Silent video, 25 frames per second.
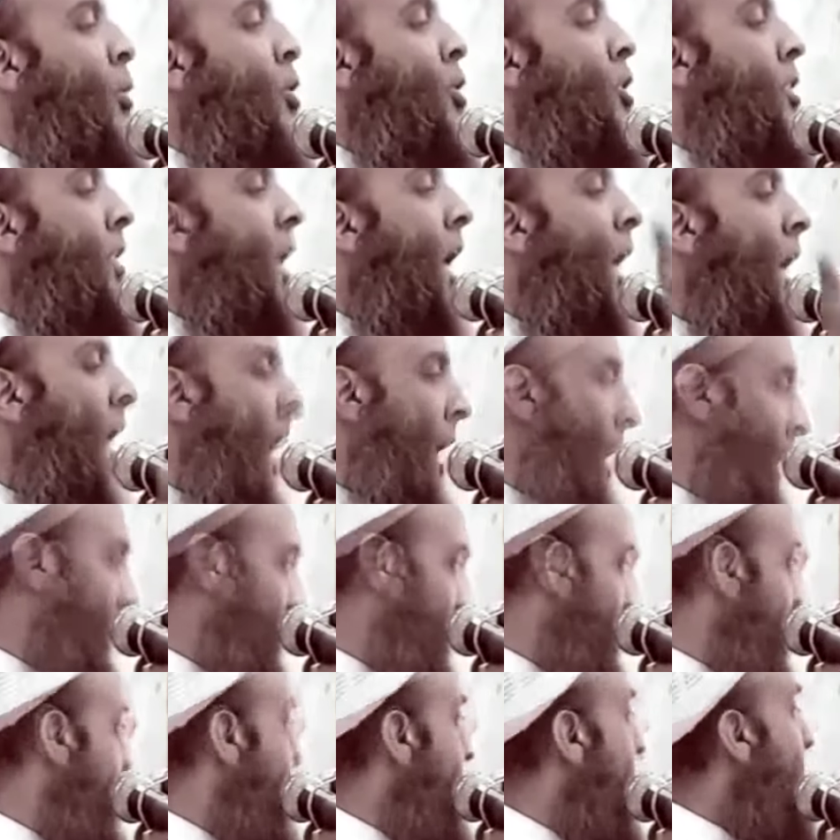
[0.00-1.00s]
مصطلح
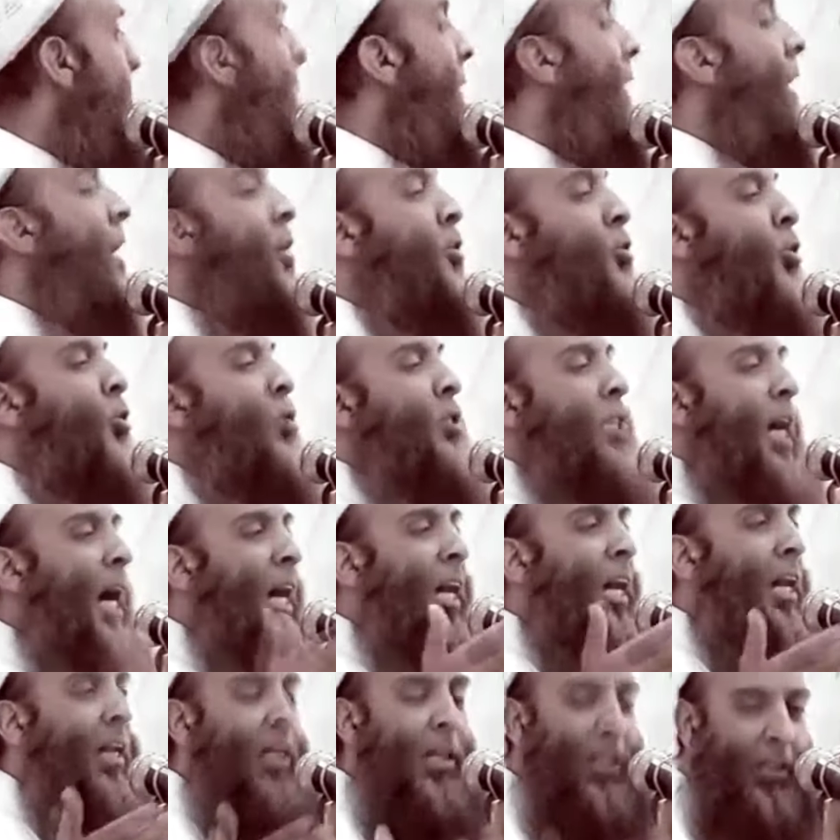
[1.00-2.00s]
فما يجوز
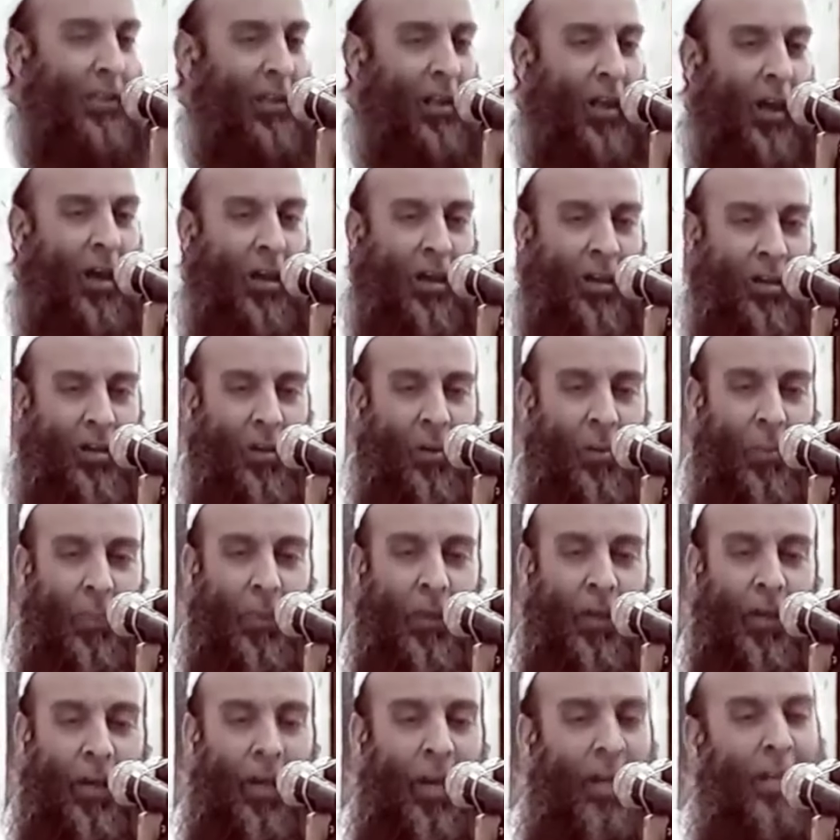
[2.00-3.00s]
على الاطلاق
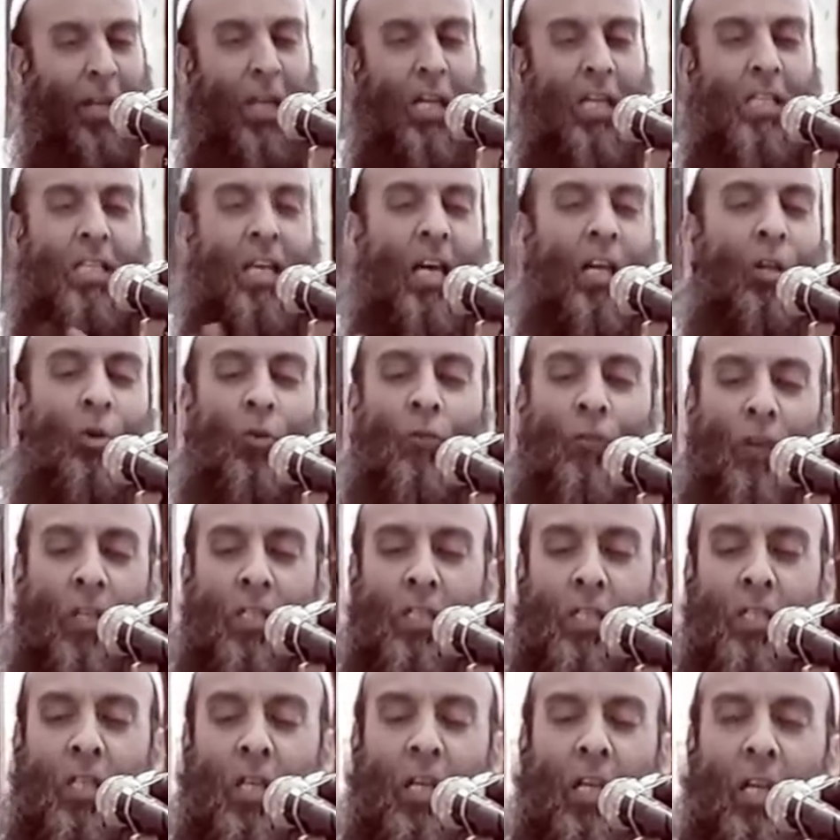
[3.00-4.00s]
ان الانسان
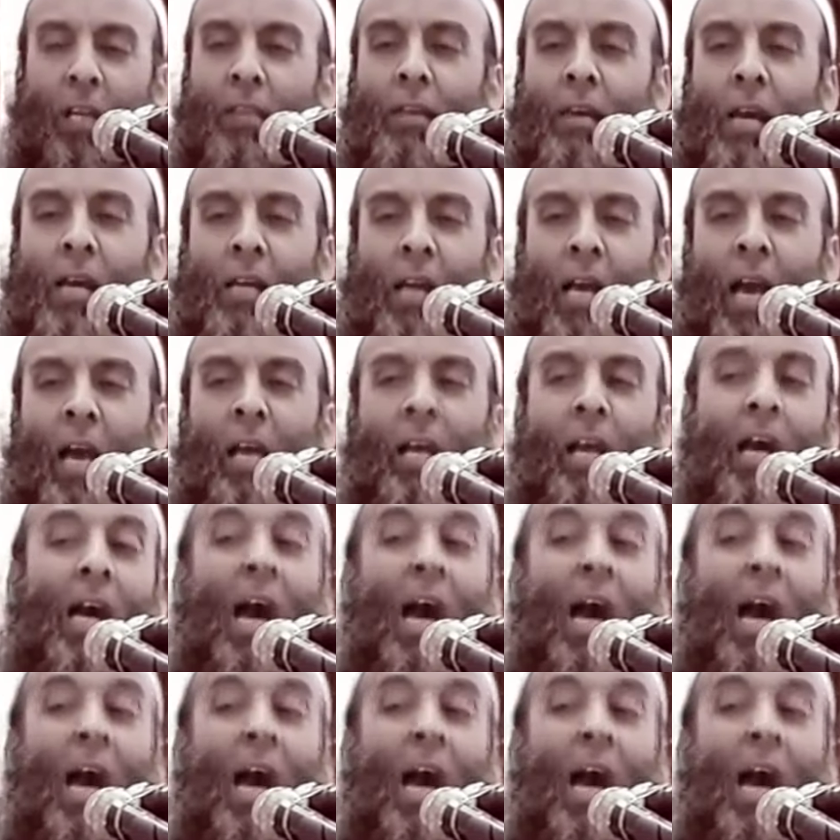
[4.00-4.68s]
يفصل اذا كان